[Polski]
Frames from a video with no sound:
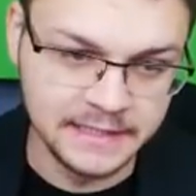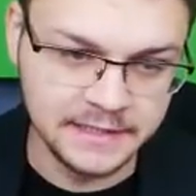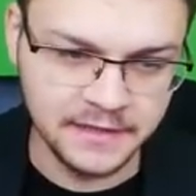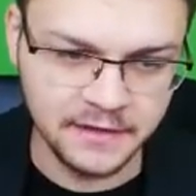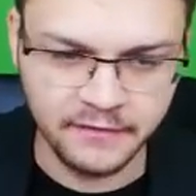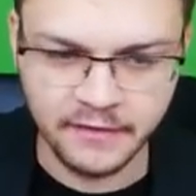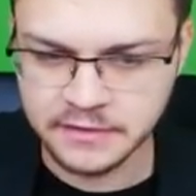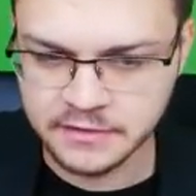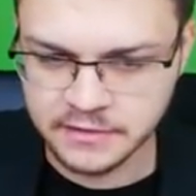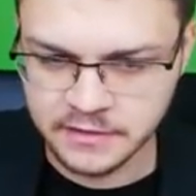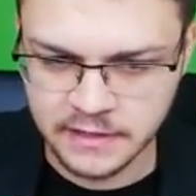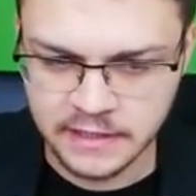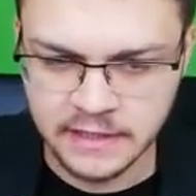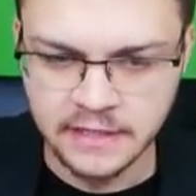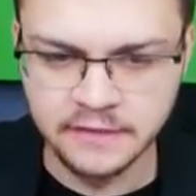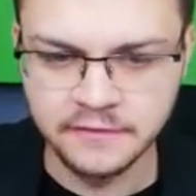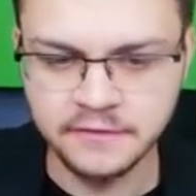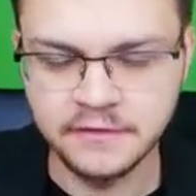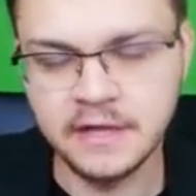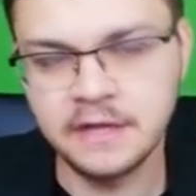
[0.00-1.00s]
nieważne.
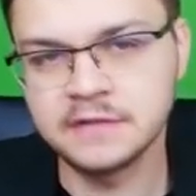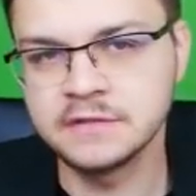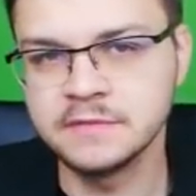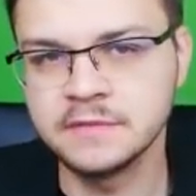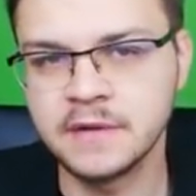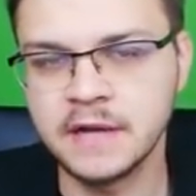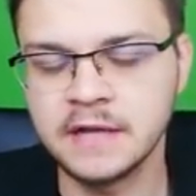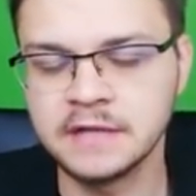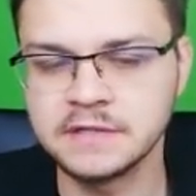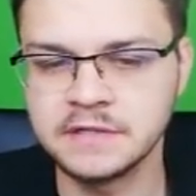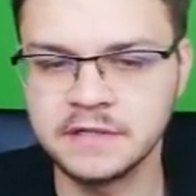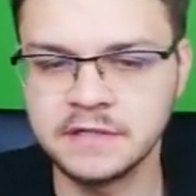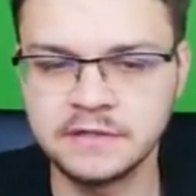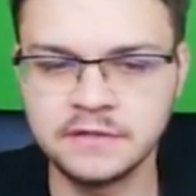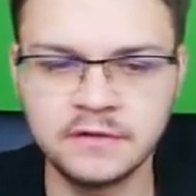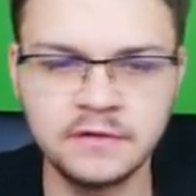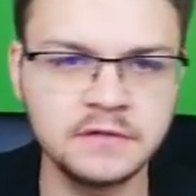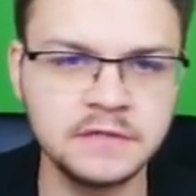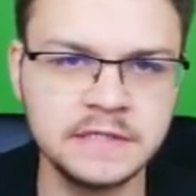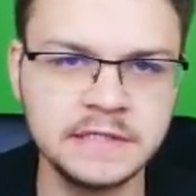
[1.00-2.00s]
W każdym razie,
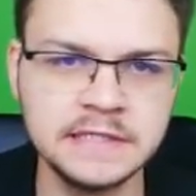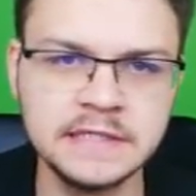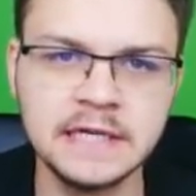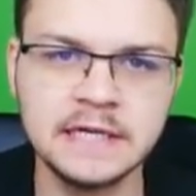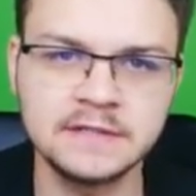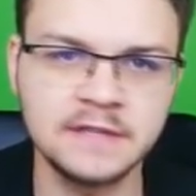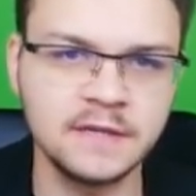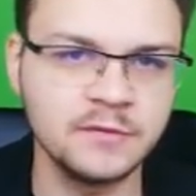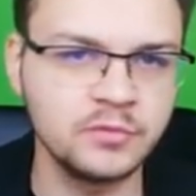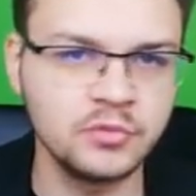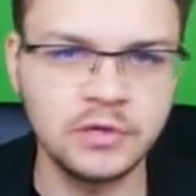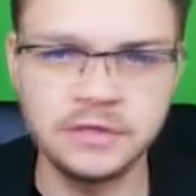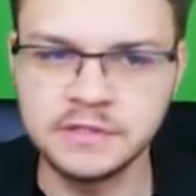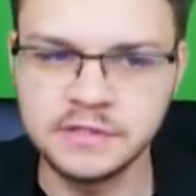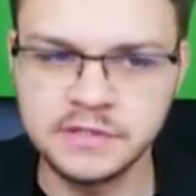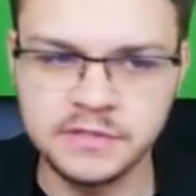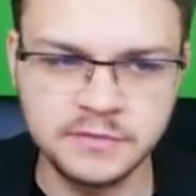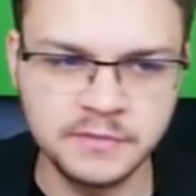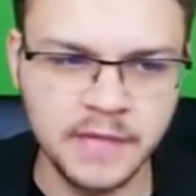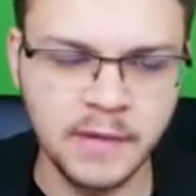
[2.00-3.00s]
no Hinata była
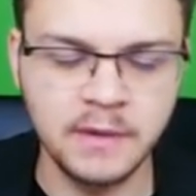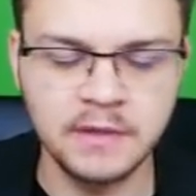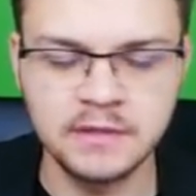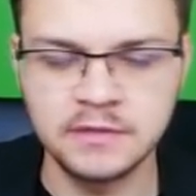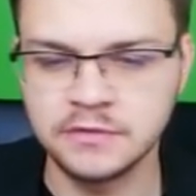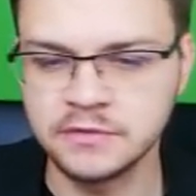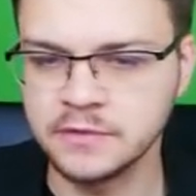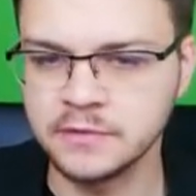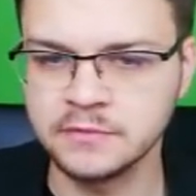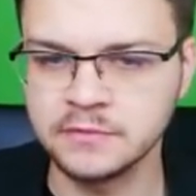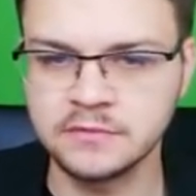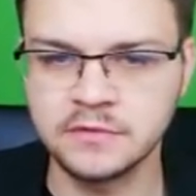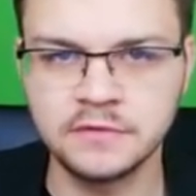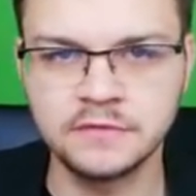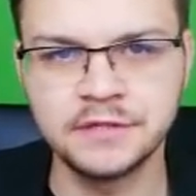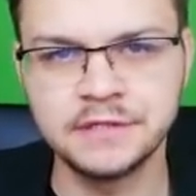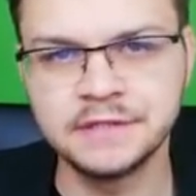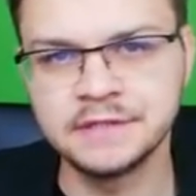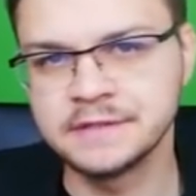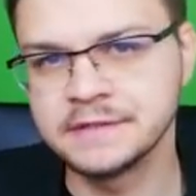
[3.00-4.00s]
nieśmiała do Naruto,
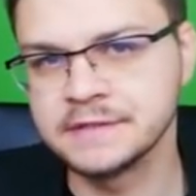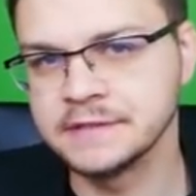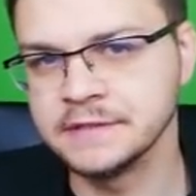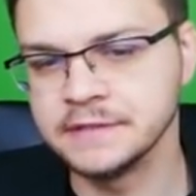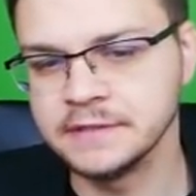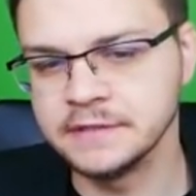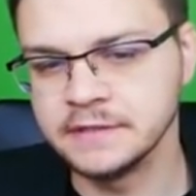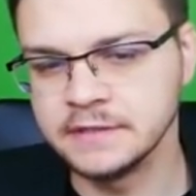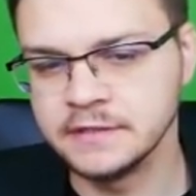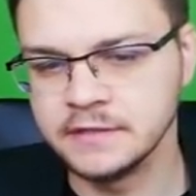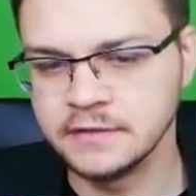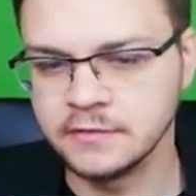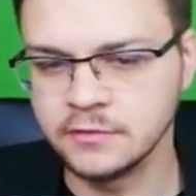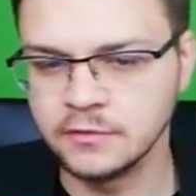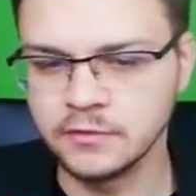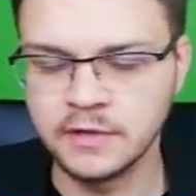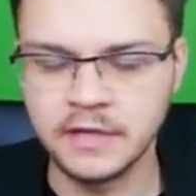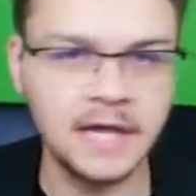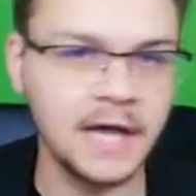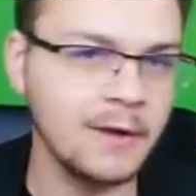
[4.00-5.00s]
więc y,
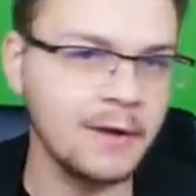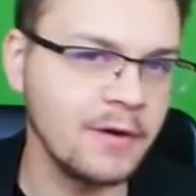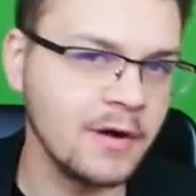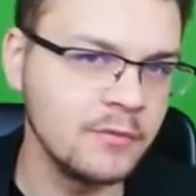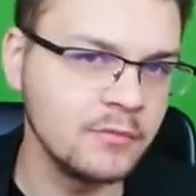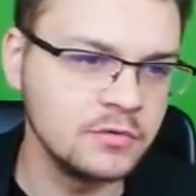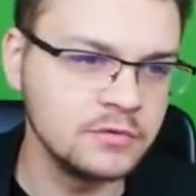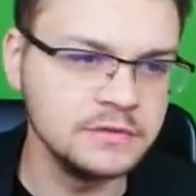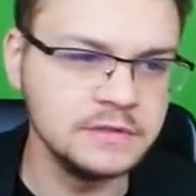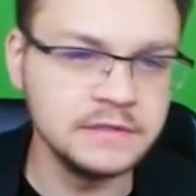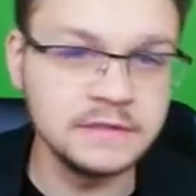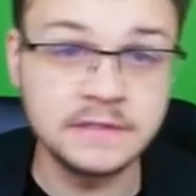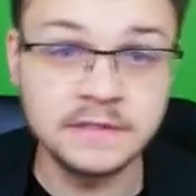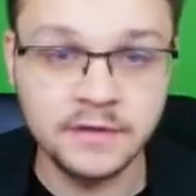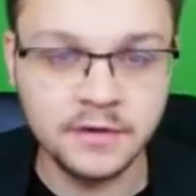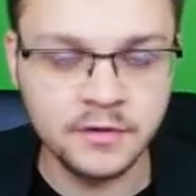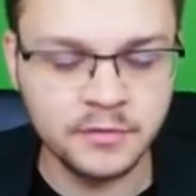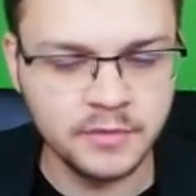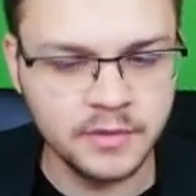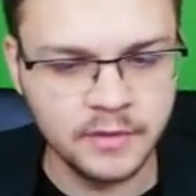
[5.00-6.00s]
ulegała mu, nic nie
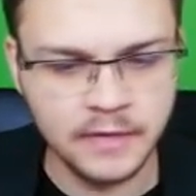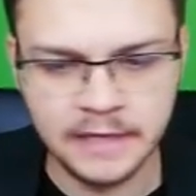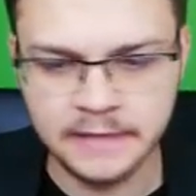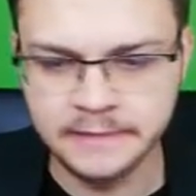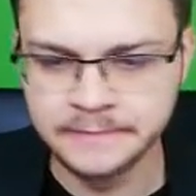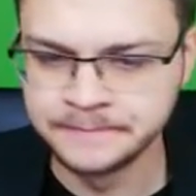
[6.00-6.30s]
robiła.